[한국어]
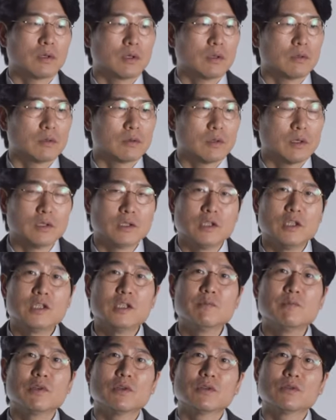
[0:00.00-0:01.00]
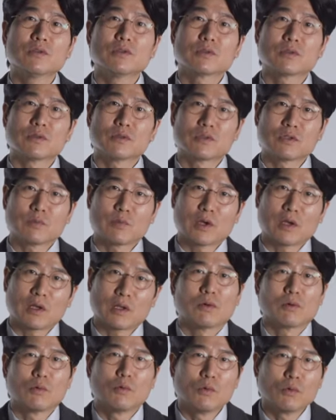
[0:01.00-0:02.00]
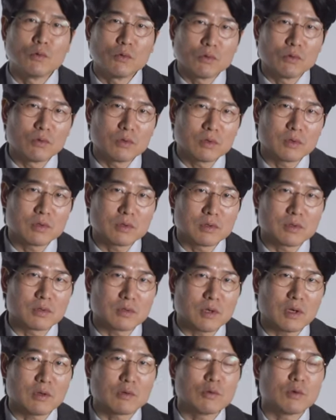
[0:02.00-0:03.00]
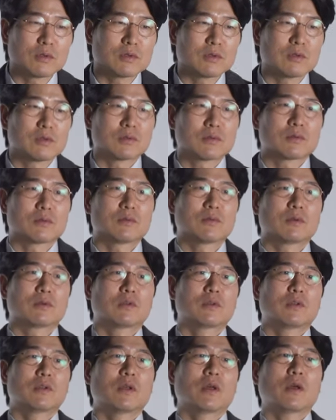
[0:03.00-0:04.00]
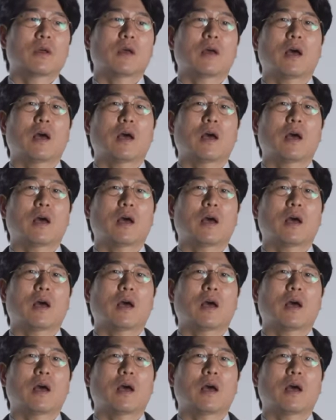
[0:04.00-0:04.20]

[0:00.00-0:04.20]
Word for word: 한, 한 20년 전쯤에 요, 요, 여기서 있었어요 학교에서 했었었는데 그때